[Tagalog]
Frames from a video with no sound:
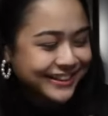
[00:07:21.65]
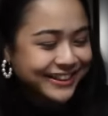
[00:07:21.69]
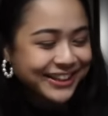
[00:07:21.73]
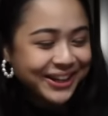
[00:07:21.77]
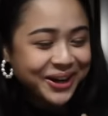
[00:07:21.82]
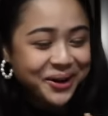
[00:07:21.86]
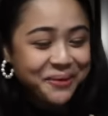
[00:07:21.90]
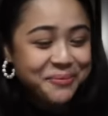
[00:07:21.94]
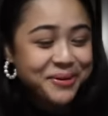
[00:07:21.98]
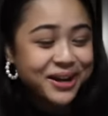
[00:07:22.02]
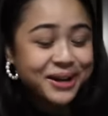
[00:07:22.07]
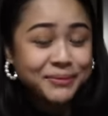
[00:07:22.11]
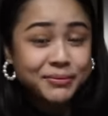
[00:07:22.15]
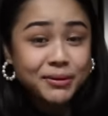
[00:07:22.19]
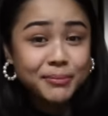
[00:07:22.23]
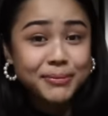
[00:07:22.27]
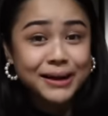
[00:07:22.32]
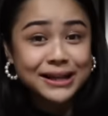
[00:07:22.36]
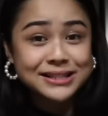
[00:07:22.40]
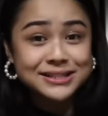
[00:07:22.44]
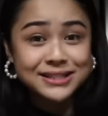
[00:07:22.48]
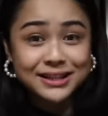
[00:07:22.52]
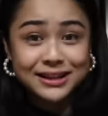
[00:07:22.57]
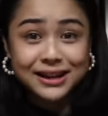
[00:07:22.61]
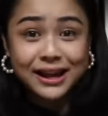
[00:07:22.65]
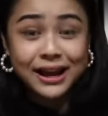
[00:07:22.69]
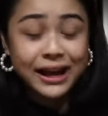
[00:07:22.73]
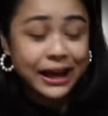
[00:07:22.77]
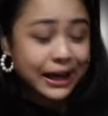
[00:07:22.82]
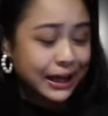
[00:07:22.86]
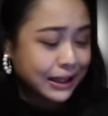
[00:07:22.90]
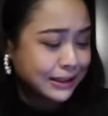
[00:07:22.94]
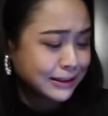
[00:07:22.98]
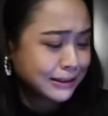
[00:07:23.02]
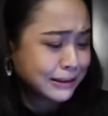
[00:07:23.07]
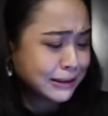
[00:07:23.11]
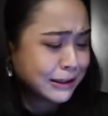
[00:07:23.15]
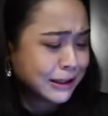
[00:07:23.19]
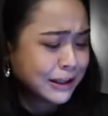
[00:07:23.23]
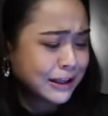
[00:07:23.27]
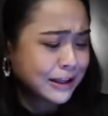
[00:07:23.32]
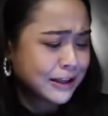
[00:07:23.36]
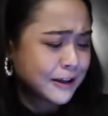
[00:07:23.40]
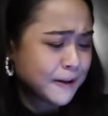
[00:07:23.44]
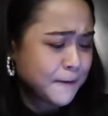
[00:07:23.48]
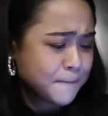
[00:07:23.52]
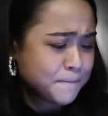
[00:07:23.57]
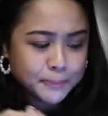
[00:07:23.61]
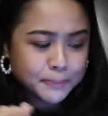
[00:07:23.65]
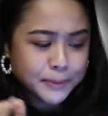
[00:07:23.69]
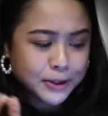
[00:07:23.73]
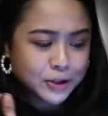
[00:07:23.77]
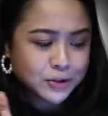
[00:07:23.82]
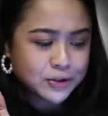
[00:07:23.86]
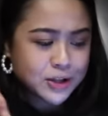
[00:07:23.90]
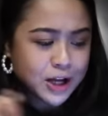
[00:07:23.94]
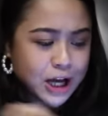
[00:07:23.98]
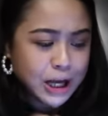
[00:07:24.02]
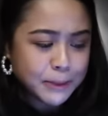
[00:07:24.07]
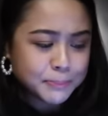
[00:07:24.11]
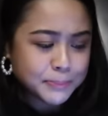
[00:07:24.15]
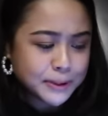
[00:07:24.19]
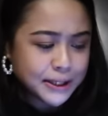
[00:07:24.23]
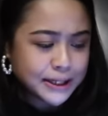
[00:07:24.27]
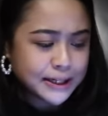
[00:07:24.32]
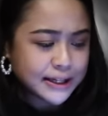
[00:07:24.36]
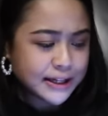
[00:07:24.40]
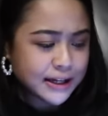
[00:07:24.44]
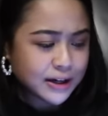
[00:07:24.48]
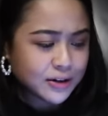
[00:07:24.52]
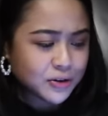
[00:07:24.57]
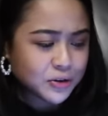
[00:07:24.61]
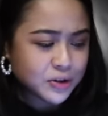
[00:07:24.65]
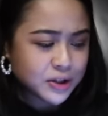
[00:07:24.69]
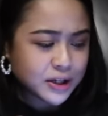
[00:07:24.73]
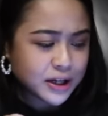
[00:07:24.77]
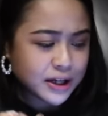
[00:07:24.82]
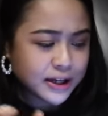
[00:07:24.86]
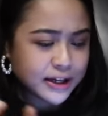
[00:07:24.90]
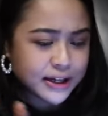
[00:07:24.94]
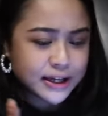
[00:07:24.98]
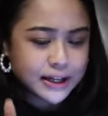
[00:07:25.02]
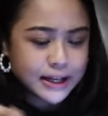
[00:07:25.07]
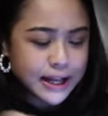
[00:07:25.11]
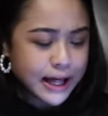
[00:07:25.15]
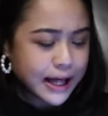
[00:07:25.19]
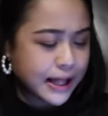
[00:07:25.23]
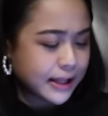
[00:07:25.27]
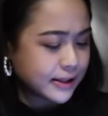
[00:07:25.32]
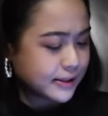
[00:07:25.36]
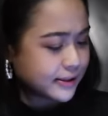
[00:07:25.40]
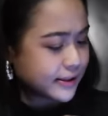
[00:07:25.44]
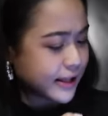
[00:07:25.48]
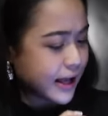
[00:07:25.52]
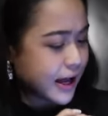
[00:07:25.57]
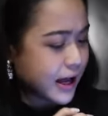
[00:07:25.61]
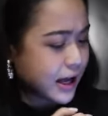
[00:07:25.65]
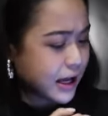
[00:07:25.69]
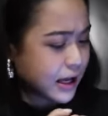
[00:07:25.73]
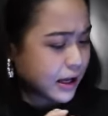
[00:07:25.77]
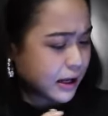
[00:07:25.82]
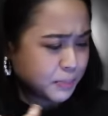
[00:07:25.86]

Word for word: Hindi ko pa nababasa lahat. Pero nakapili ako ng ilan na